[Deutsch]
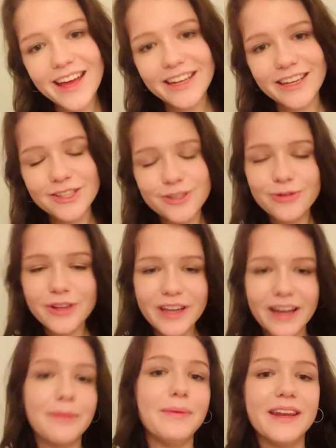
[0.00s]
Der
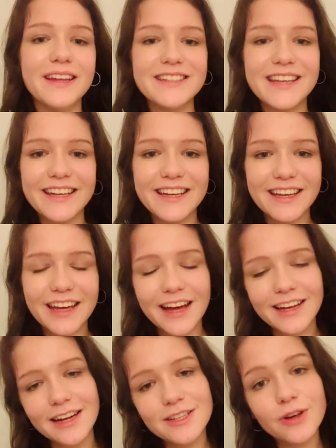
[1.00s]
Studiengang Medientechnik
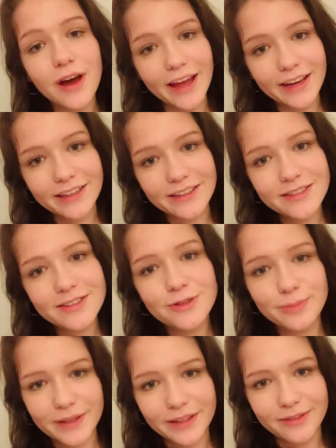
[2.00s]
hat also einiges zu
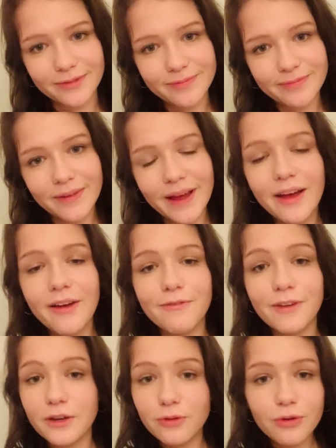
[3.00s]
bieten.
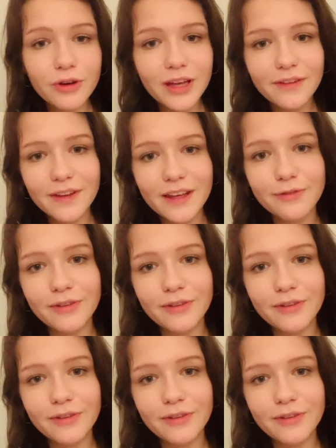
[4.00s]
Wenn du noch irgendwelche